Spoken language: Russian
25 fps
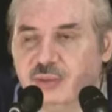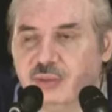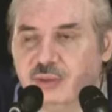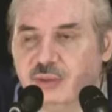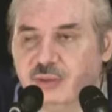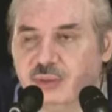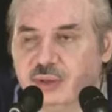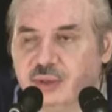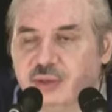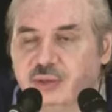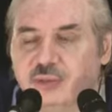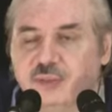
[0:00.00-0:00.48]

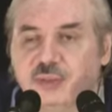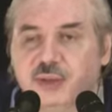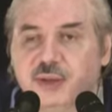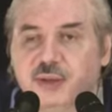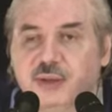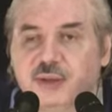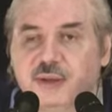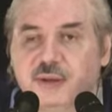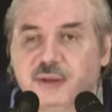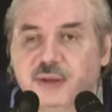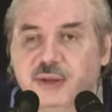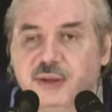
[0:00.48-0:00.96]
томе
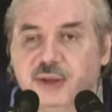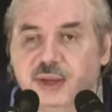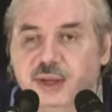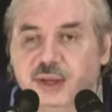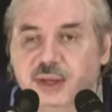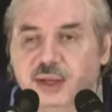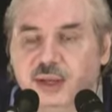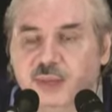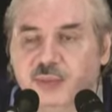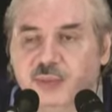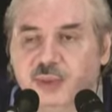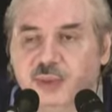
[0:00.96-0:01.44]
особенно,
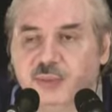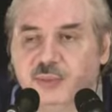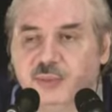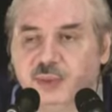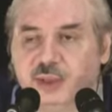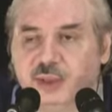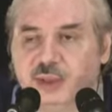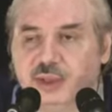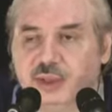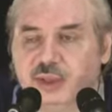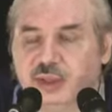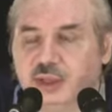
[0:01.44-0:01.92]
об этом
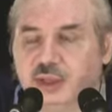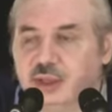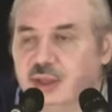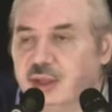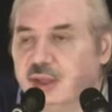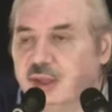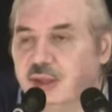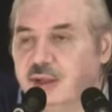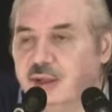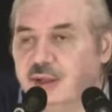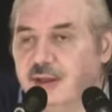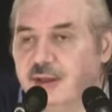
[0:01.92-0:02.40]
пишется.
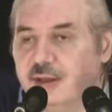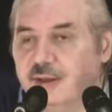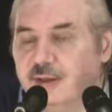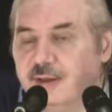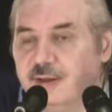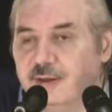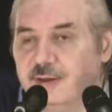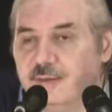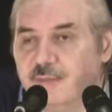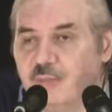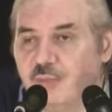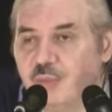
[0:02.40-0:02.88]

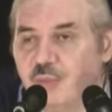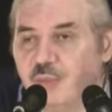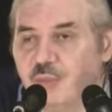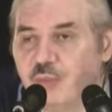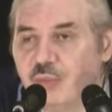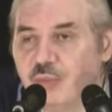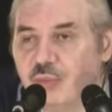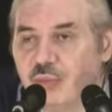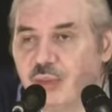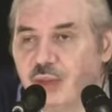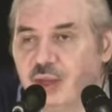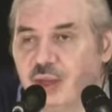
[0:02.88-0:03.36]

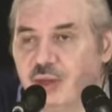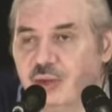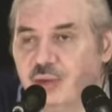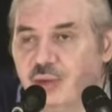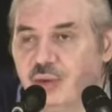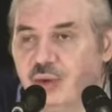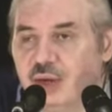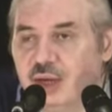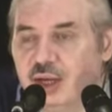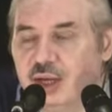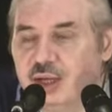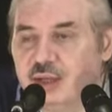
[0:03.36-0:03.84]

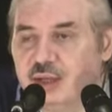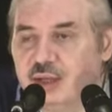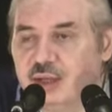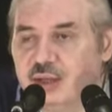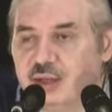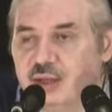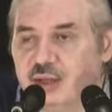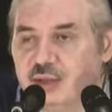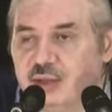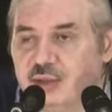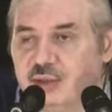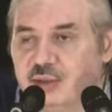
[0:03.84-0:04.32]
Но от,
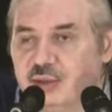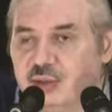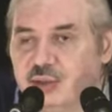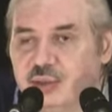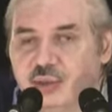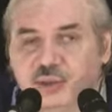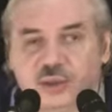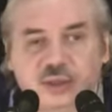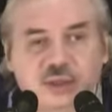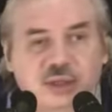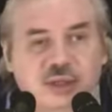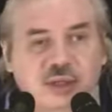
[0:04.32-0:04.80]
э, то,
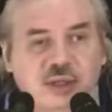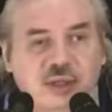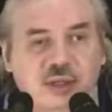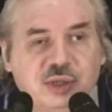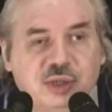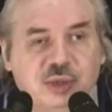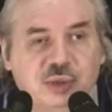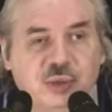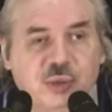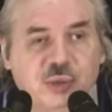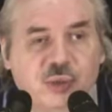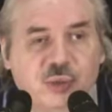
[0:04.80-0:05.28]
что
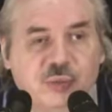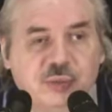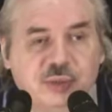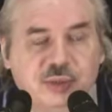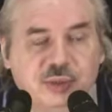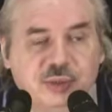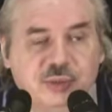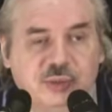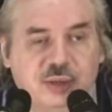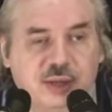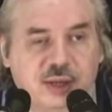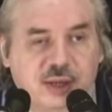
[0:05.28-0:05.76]
ничего
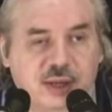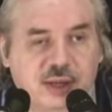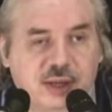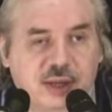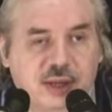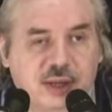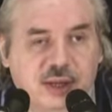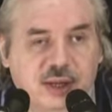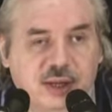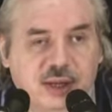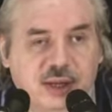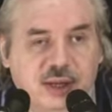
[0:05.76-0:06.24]
общего
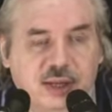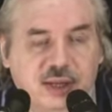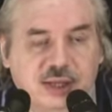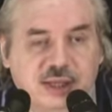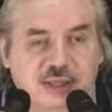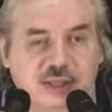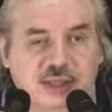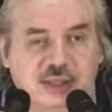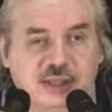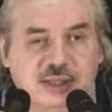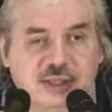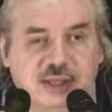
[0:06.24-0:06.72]

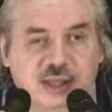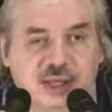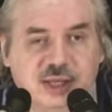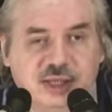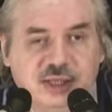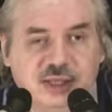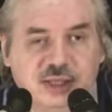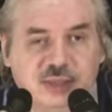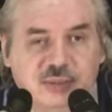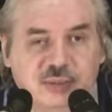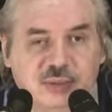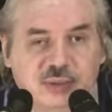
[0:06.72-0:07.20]
с
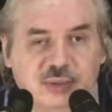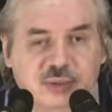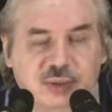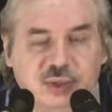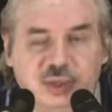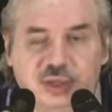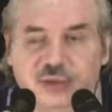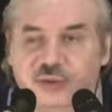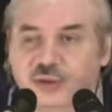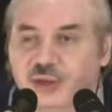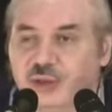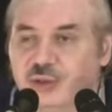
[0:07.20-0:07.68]
христианством, тот
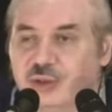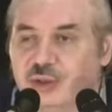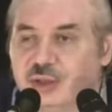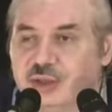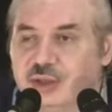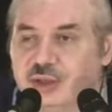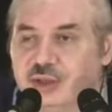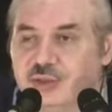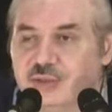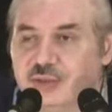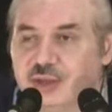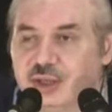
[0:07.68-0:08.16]
человек, который
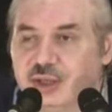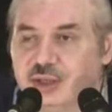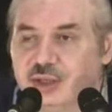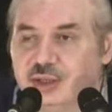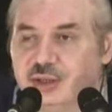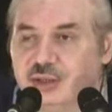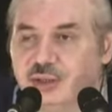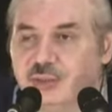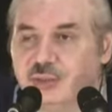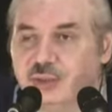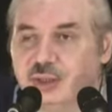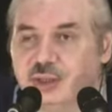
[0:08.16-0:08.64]
называет
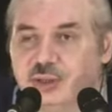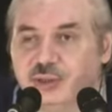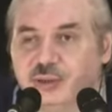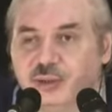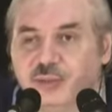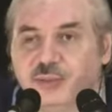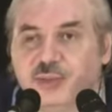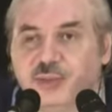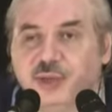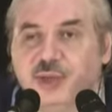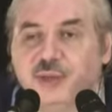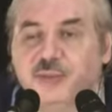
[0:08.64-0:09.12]
Иисусом
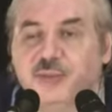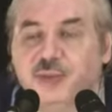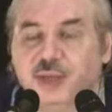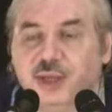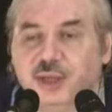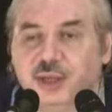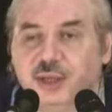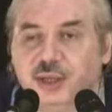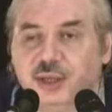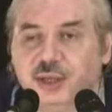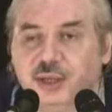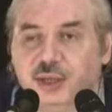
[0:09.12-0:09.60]
Христом, не
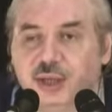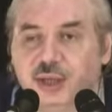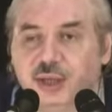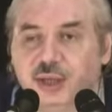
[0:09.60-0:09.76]
имеет.